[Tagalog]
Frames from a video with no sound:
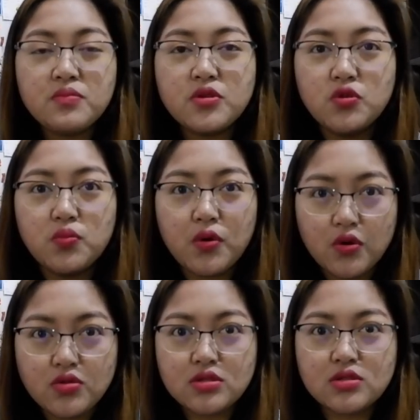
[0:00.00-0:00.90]

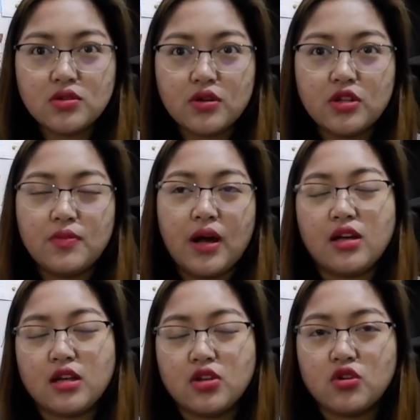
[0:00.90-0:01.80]
pinupost nyo, ano yung
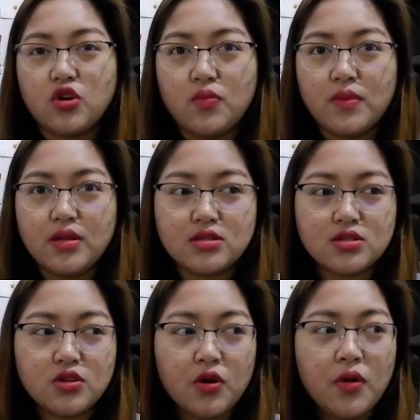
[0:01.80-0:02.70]
mga kinocomments
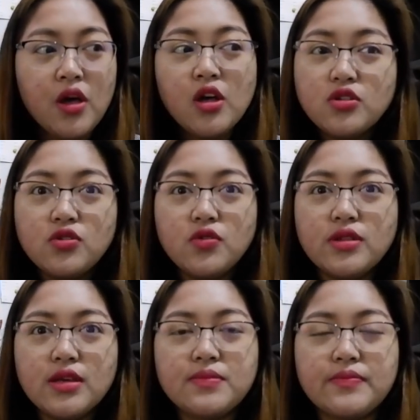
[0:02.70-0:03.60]
nyo,
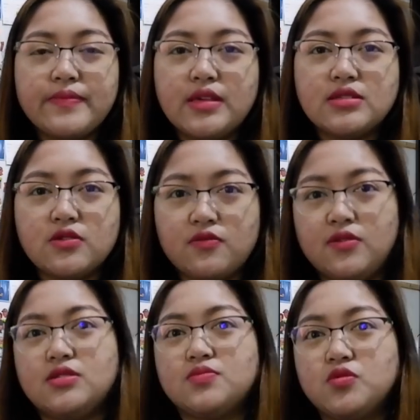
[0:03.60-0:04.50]
doon nagbe-base si
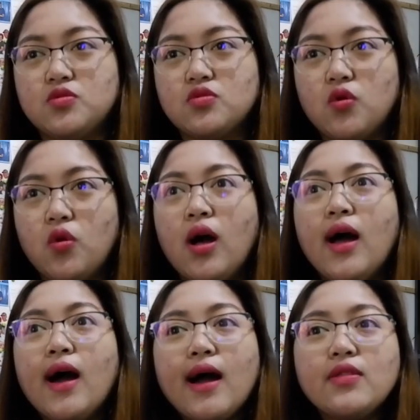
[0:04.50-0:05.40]
Facebook kung
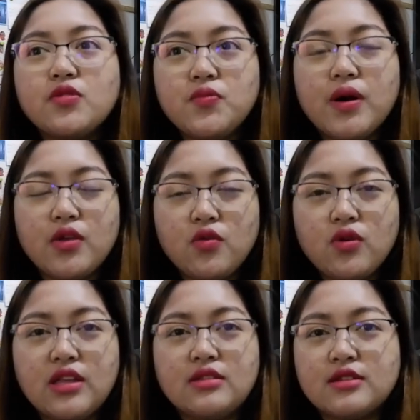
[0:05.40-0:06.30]
ano ba
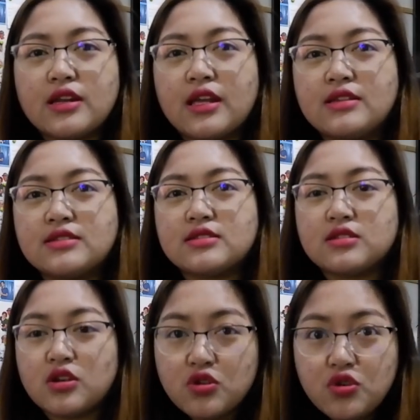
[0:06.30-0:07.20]
yung interest
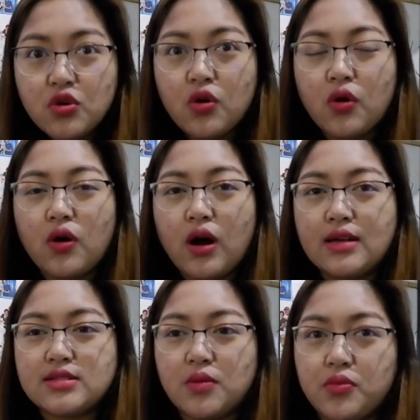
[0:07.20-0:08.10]
nyo
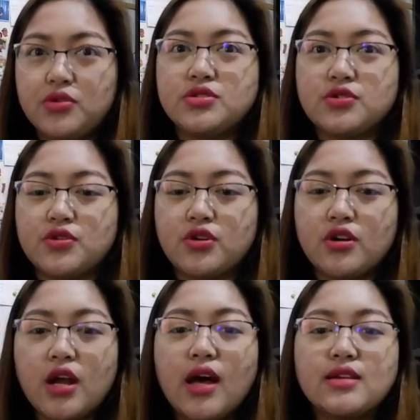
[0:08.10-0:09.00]
as a person
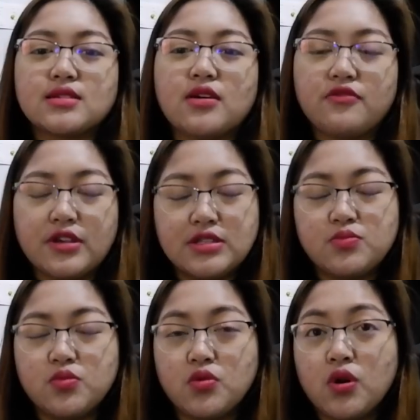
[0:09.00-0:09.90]
or as a
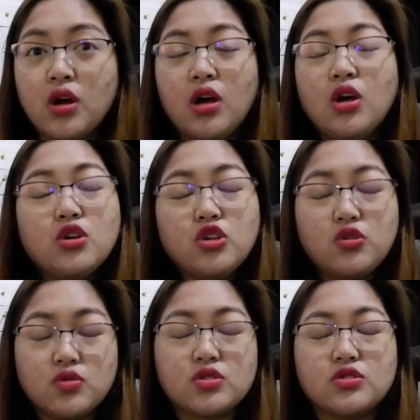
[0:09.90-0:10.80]
Facebook
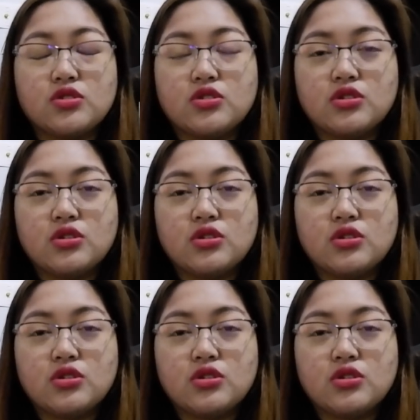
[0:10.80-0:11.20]
user.